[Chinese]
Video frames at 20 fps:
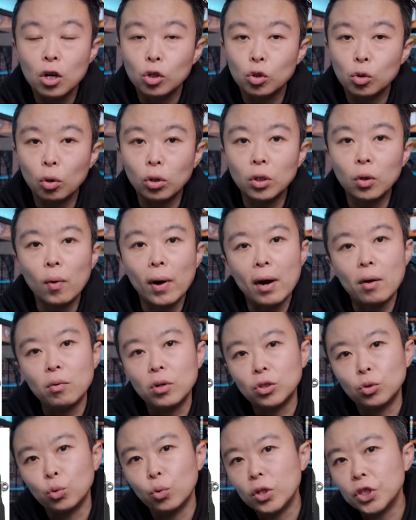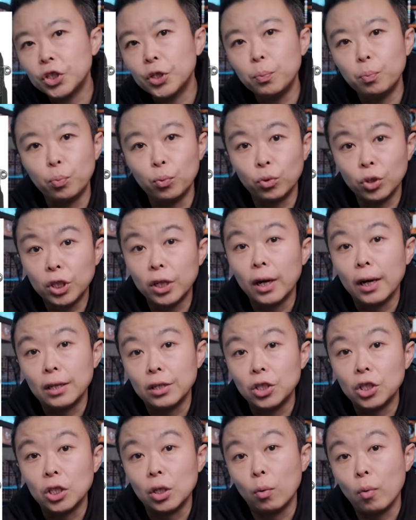说实话，我着实不是
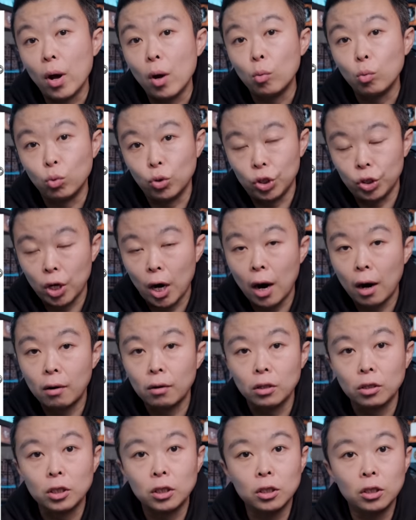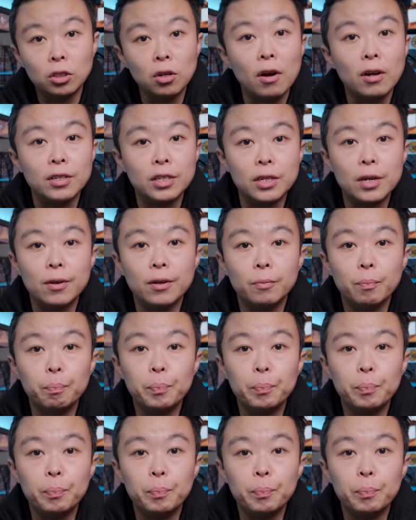很喜欢 50R 的设计，